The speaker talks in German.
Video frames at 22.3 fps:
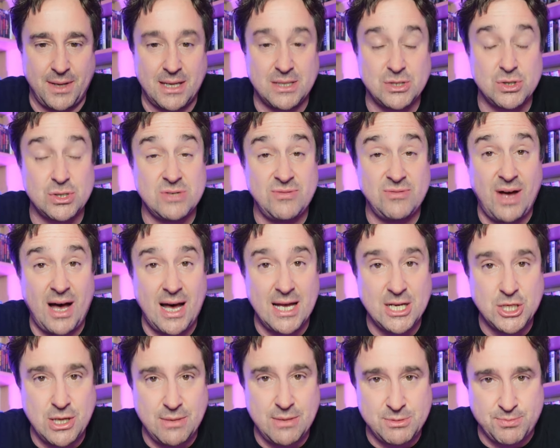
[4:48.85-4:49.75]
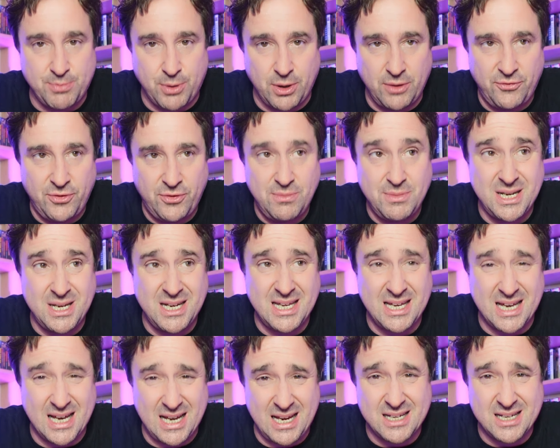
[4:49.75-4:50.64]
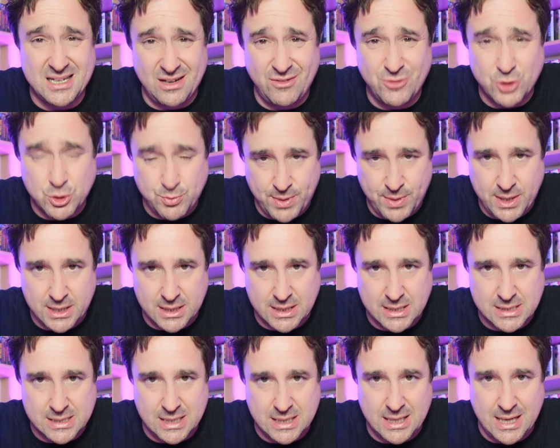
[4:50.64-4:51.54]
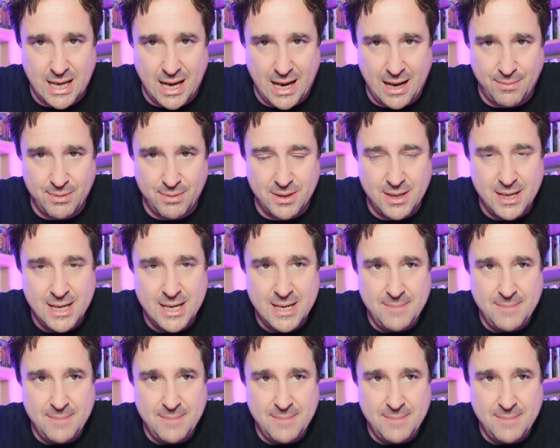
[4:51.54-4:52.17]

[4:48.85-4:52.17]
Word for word: Also es war ein James Bond-Film, den ich relativ spät gesehen habe